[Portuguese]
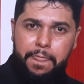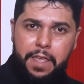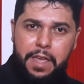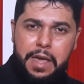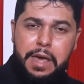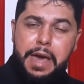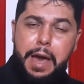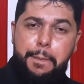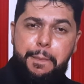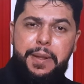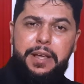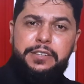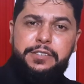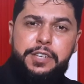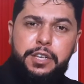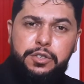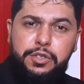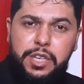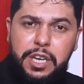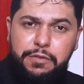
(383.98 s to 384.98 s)
É
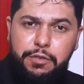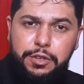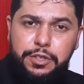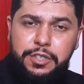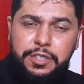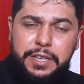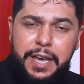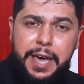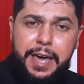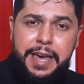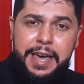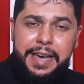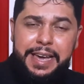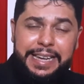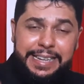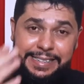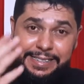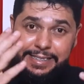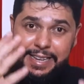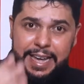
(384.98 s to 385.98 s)
preciso que você
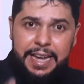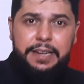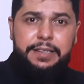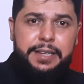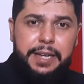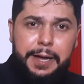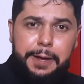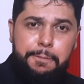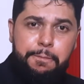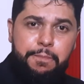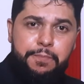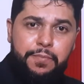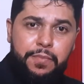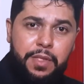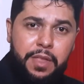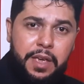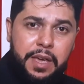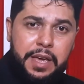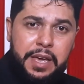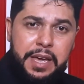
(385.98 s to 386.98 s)
entenda
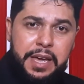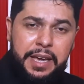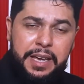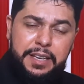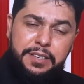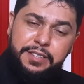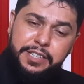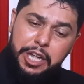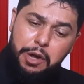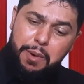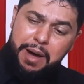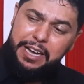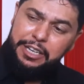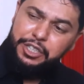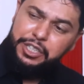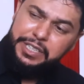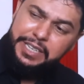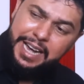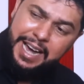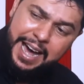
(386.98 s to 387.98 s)
que se não
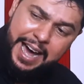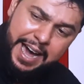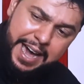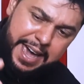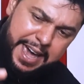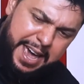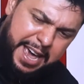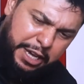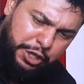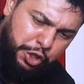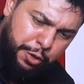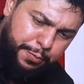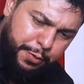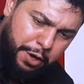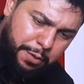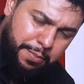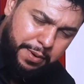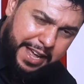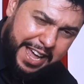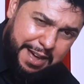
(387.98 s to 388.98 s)
agir na raiz do
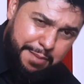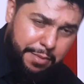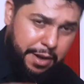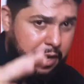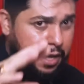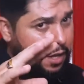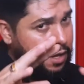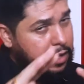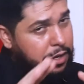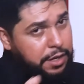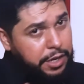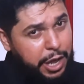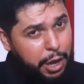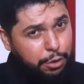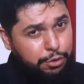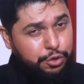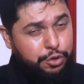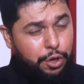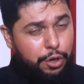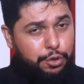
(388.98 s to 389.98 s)
problema, não
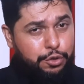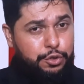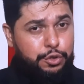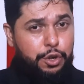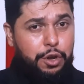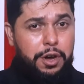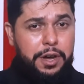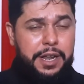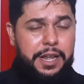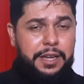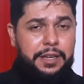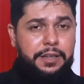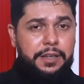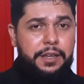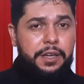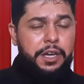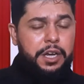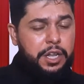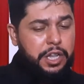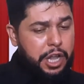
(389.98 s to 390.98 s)
soluciona,
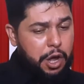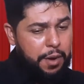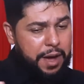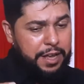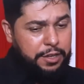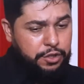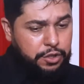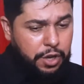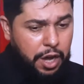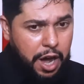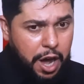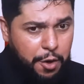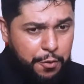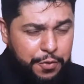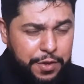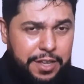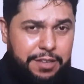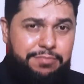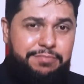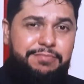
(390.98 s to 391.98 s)
não
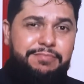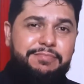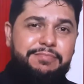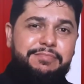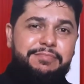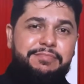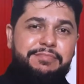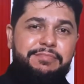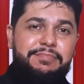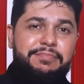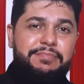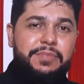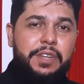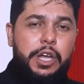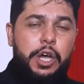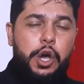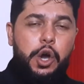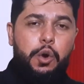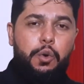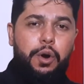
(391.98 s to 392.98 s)
resolve.
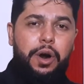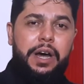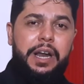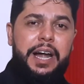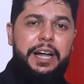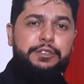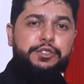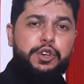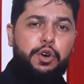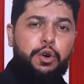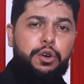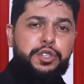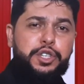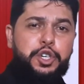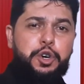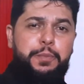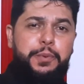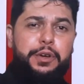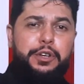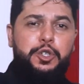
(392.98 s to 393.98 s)
O Orlando só
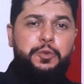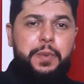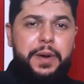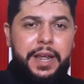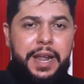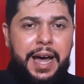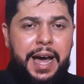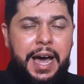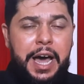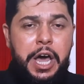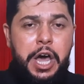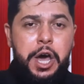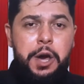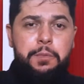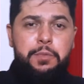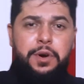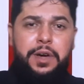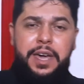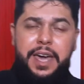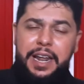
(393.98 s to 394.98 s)
conseguiu prosperar
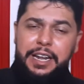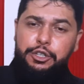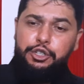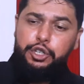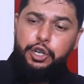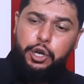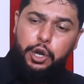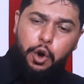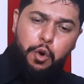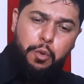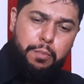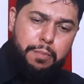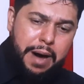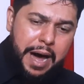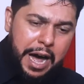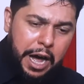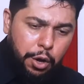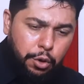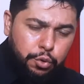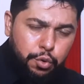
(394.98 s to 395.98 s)
porque ele tirou o
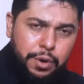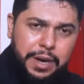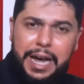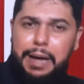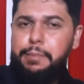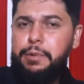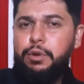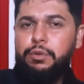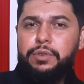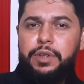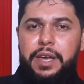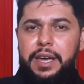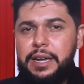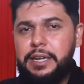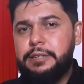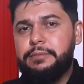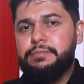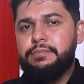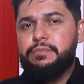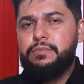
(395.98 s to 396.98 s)
mal do caminho
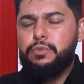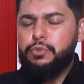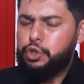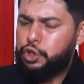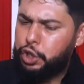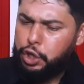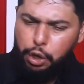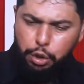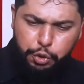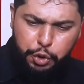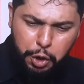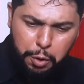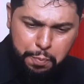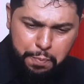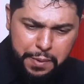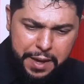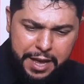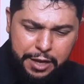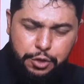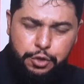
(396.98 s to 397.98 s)
dele, tirou o
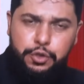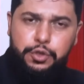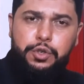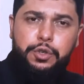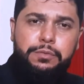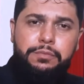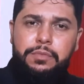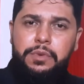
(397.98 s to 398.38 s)
tropeço,